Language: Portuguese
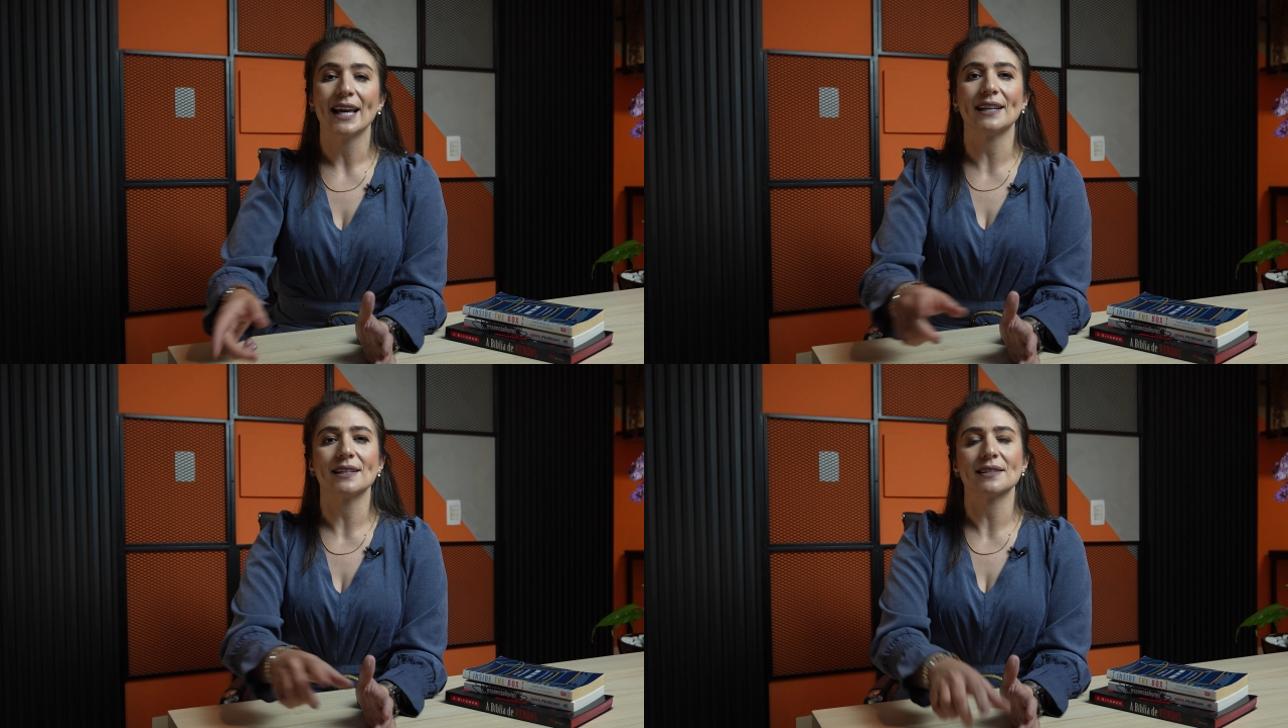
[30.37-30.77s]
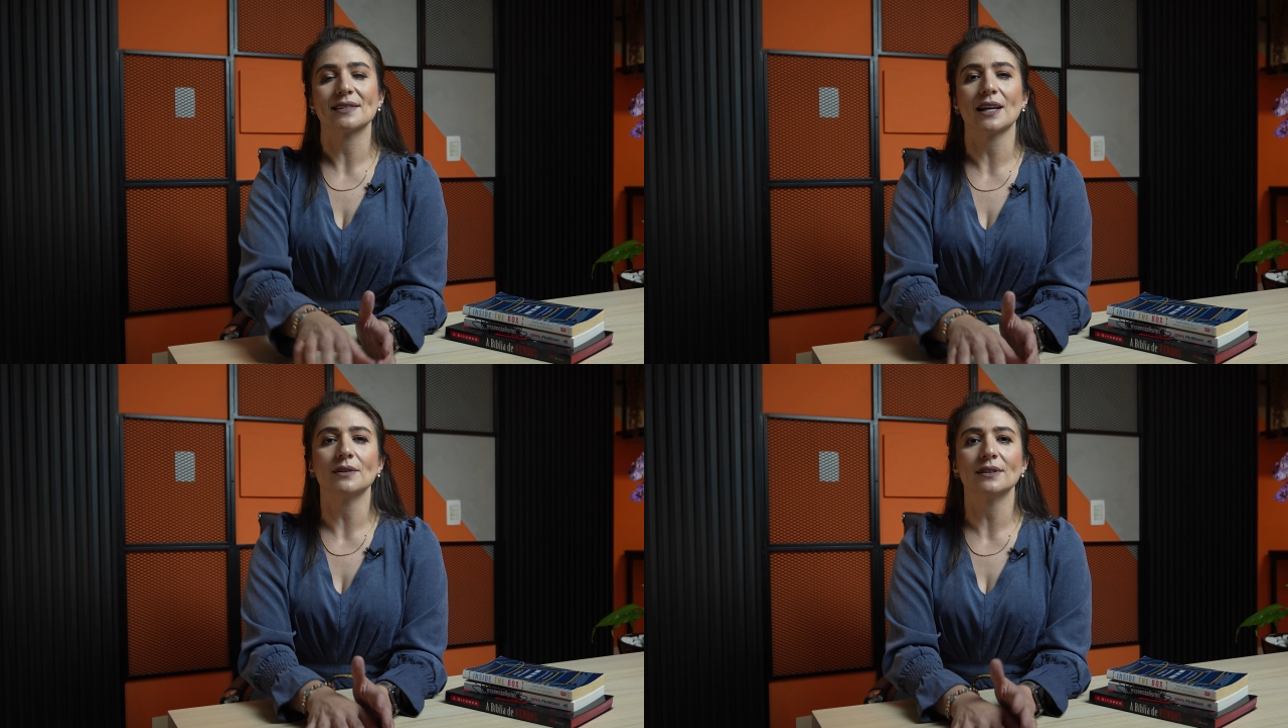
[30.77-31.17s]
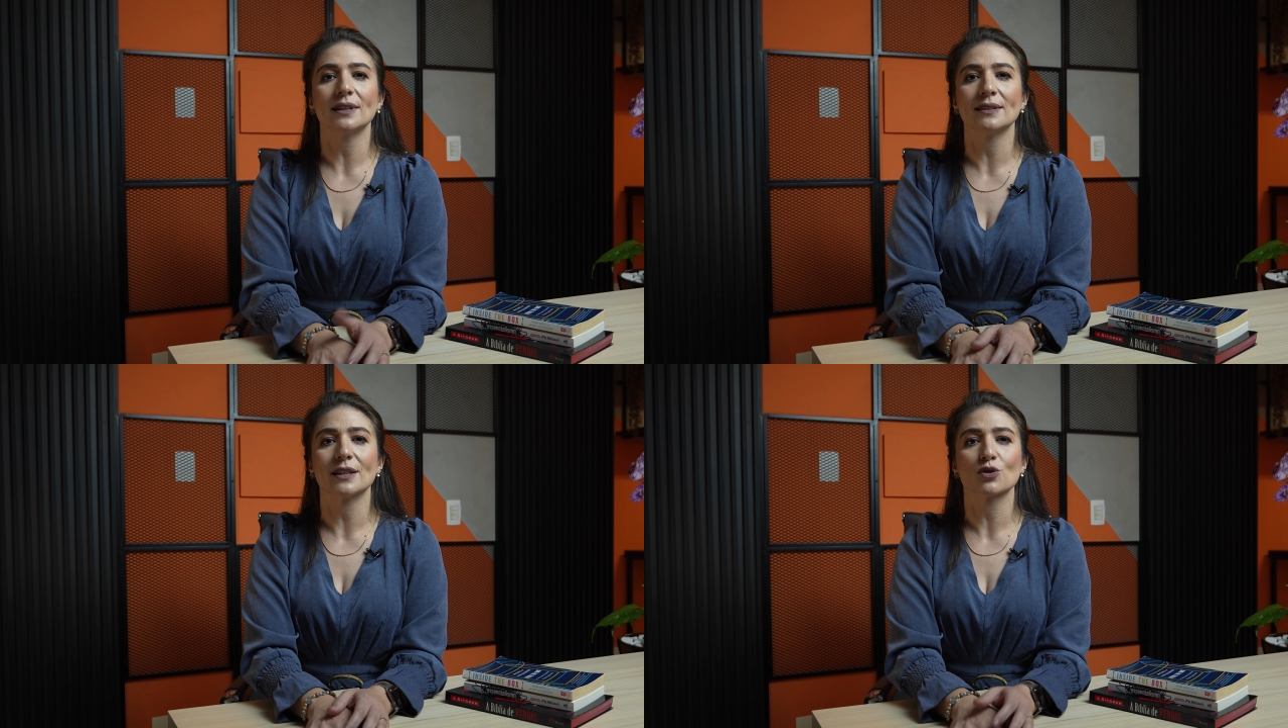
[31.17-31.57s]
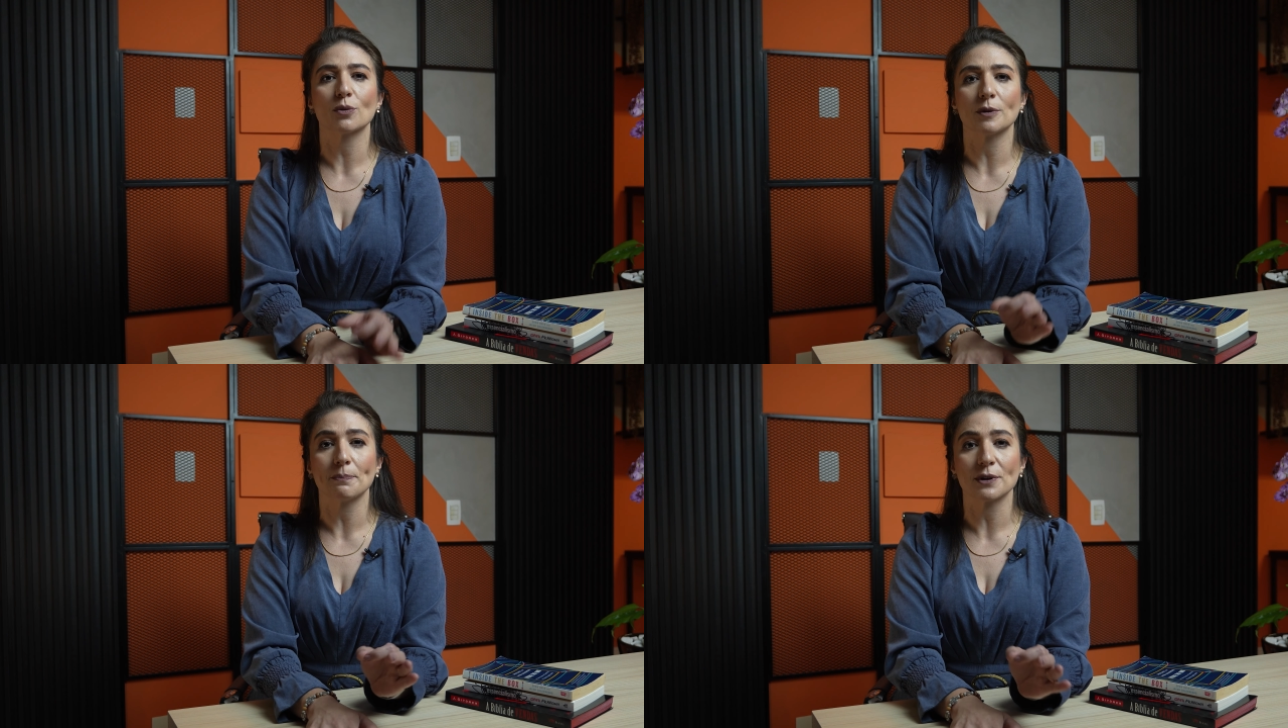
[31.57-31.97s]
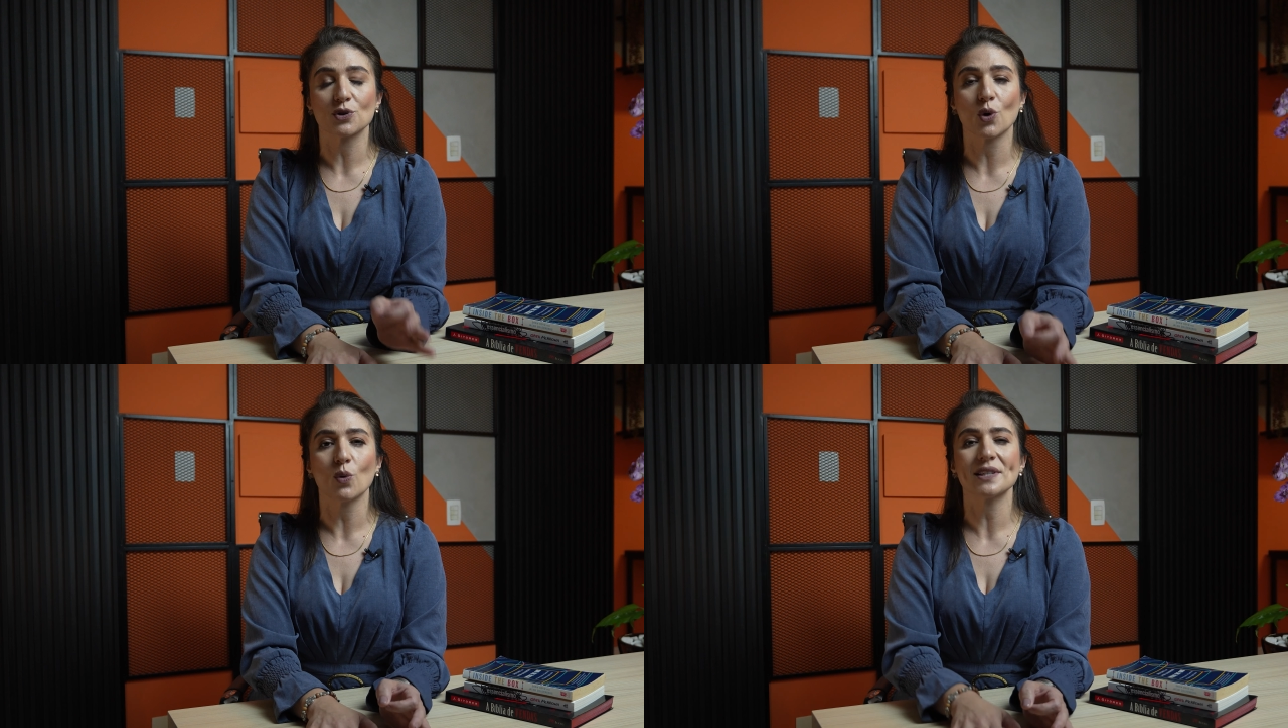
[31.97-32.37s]
é necessário entender sobre
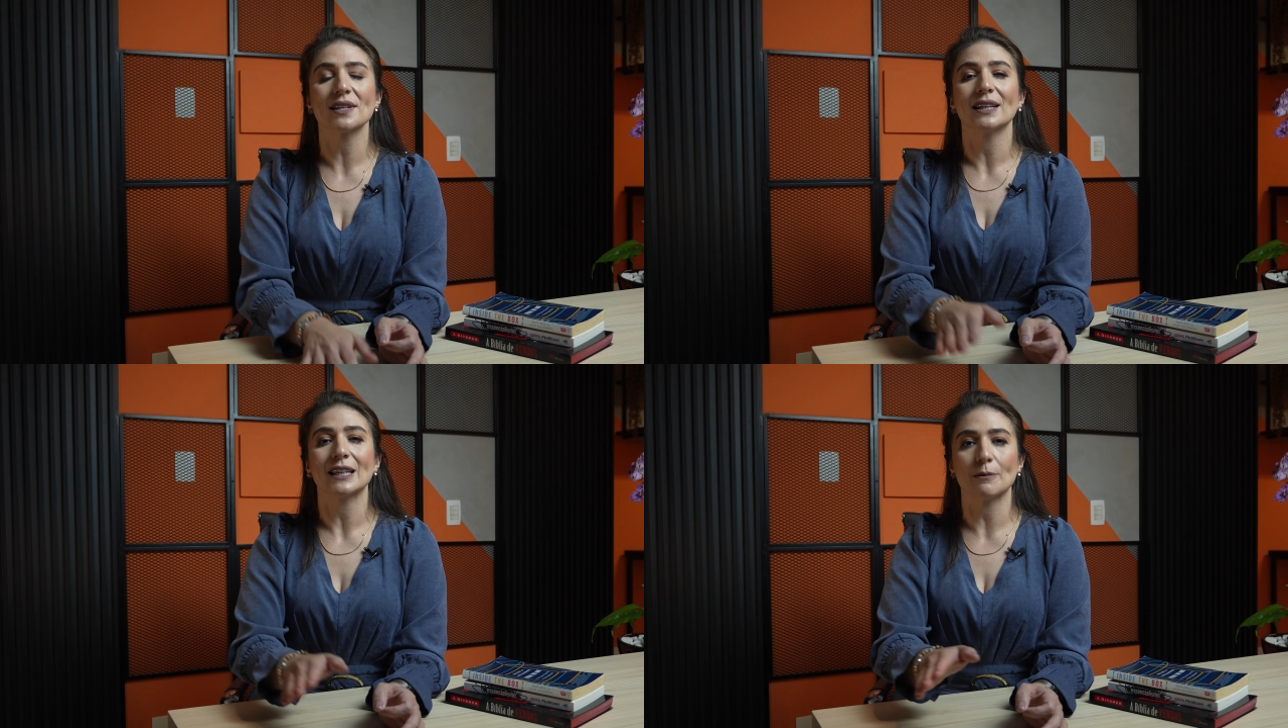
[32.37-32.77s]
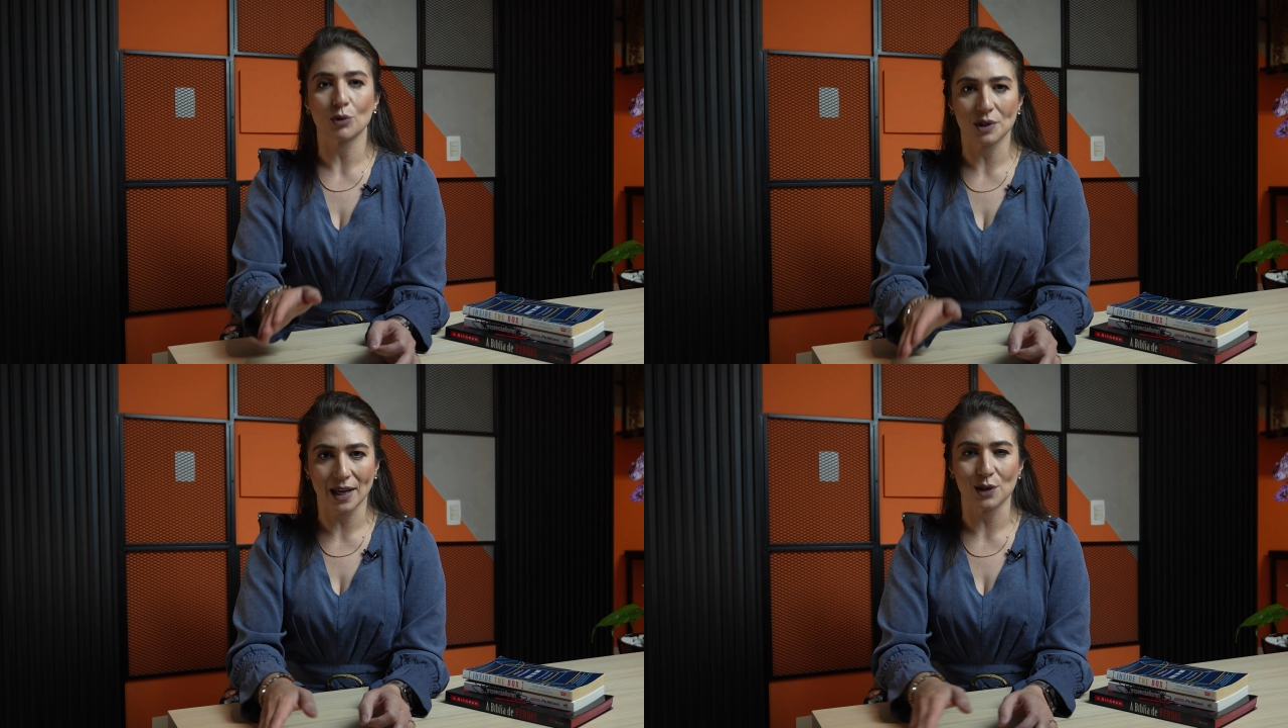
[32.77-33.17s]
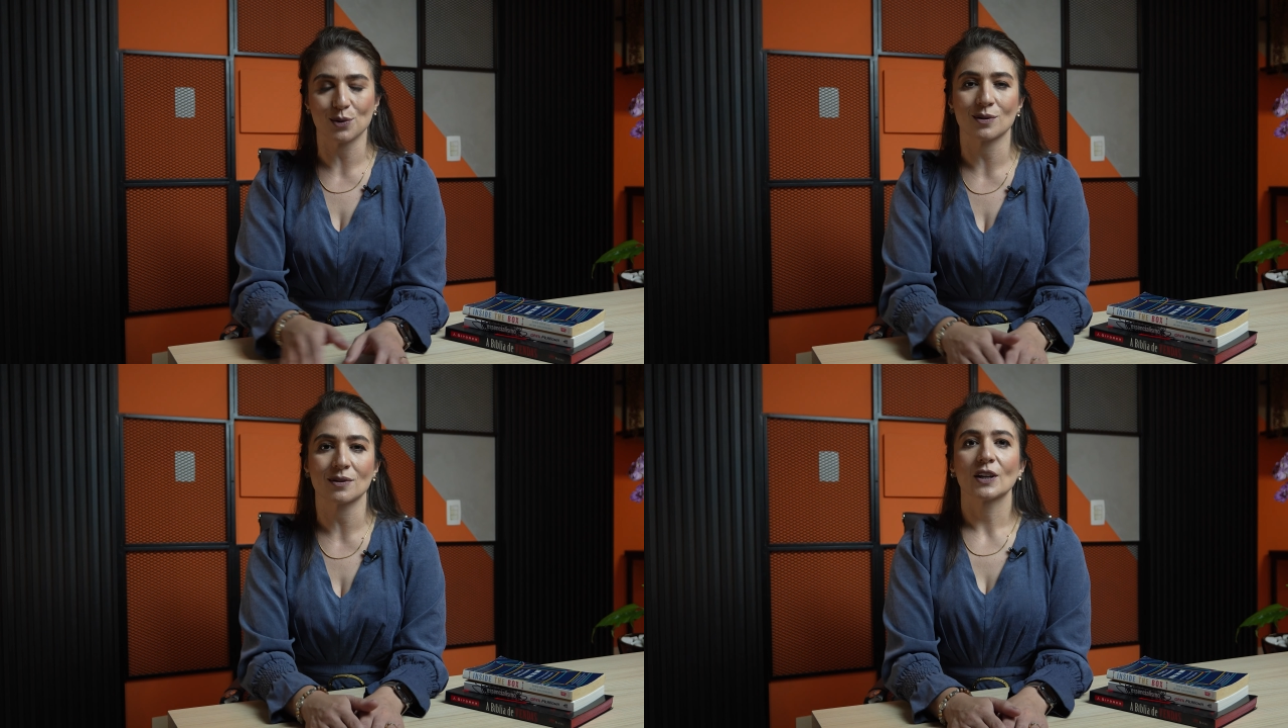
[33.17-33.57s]
pessoas e processos.